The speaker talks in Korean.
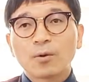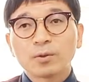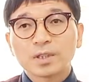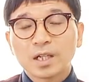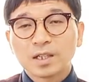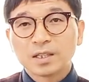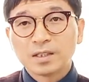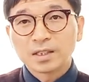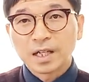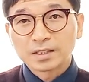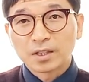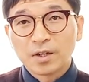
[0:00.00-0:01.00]
개골산에
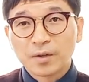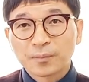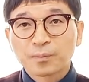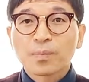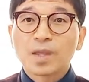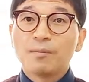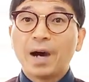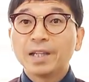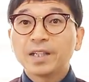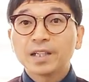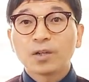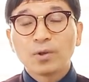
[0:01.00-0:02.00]
들어가서
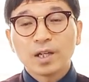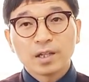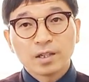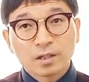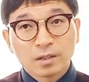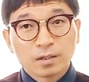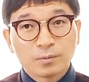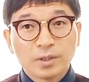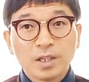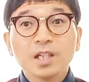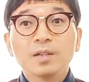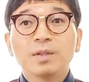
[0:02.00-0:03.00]
마의태자가 원래 여러분
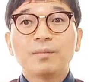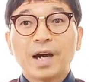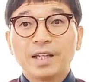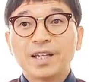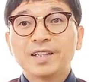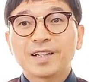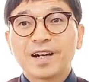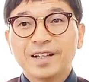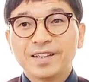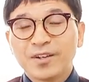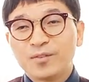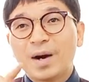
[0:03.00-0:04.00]
이름이 마의태자가
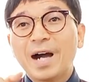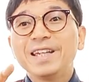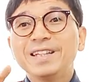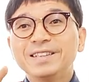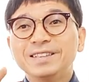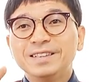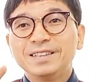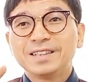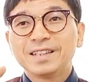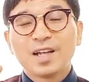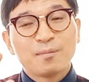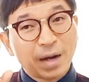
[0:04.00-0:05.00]
아니에요. 마의는
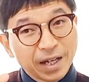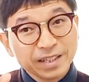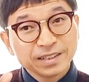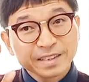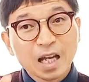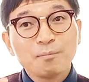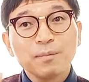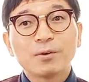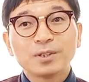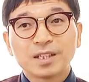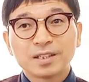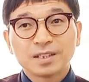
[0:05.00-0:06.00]

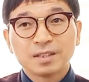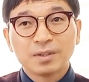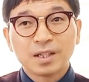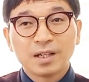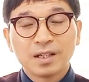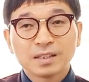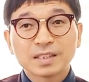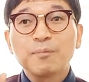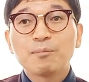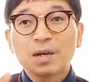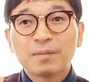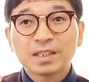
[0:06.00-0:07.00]
삼배옷이라는 뜻입니다.
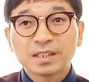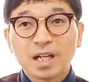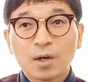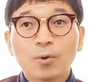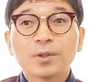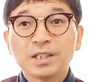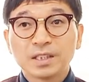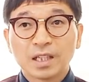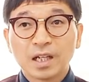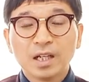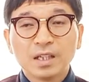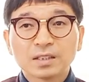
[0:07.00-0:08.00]
삼배 맞자, 옷
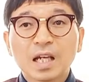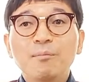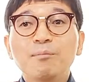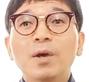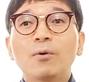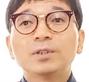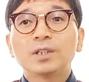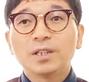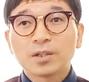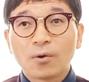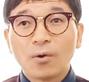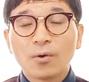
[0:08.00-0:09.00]
의자. 삼배옷을
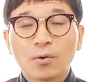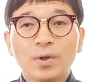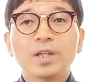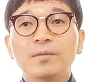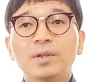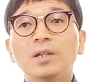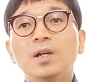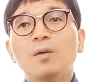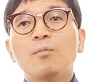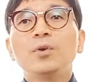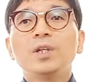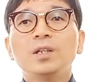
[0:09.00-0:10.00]
입고 왜냐하면
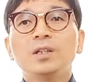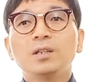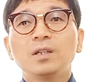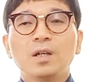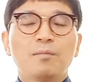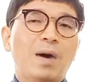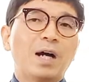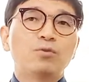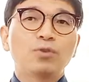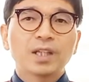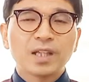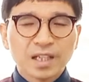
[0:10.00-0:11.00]
본인은
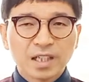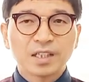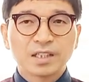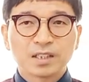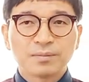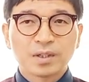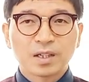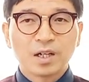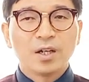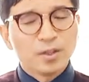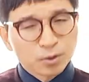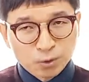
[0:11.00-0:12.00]
만국의 태자지
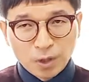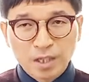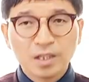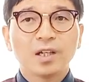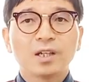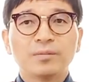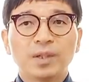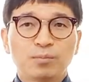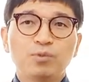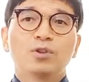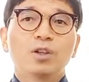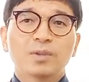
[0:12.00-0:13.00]
않습니까? 죄인이다 이겁니다.
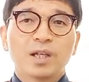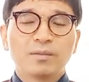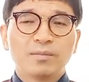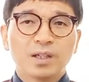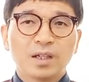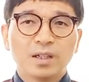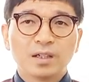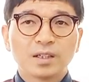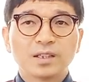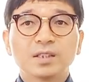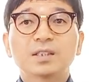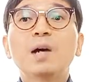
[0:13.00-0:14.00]
부끄럽다 이겁니다.
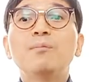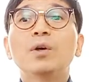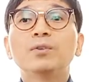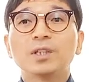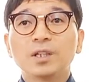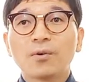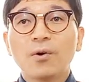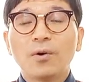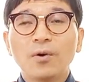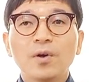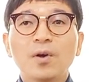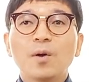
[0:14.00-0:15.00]
그래서 삼배옷을
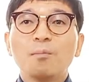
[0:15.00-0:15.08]
입고